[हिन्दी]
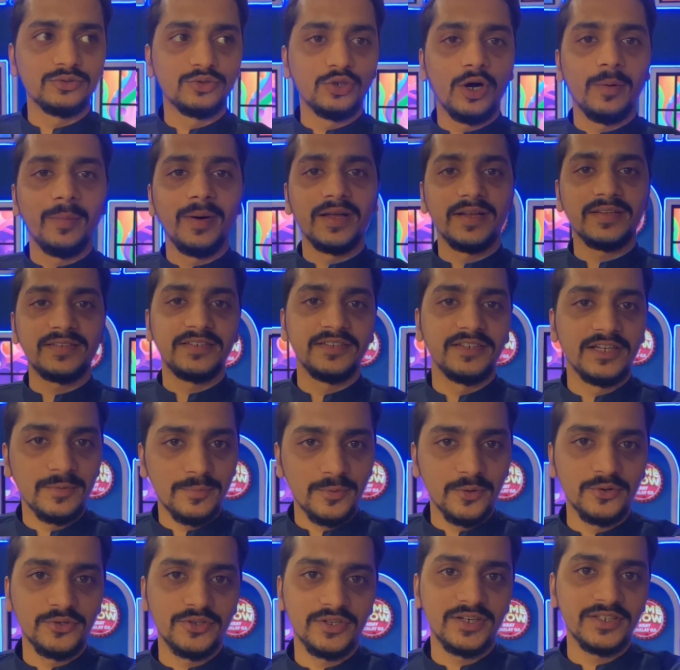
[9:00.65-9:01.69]
जो हमारे
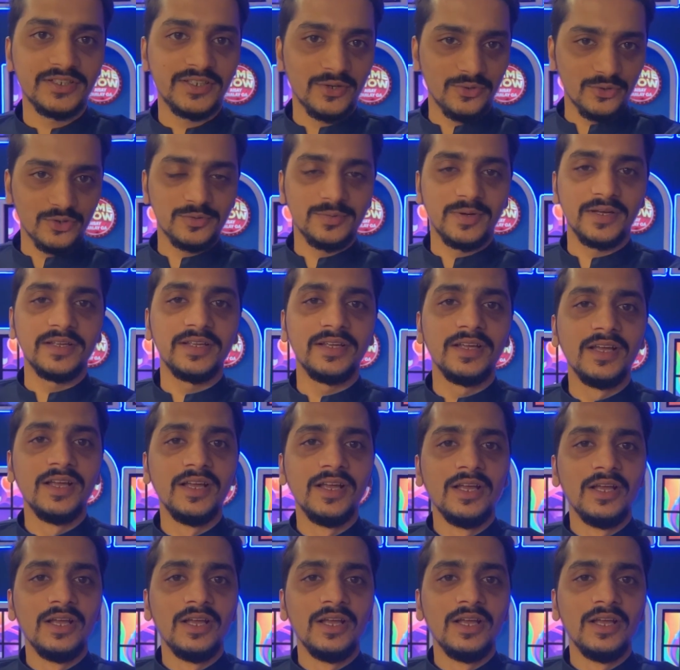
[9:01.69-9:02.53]
सीनियर प्रोड्यूसर हैं शरोज़ भाई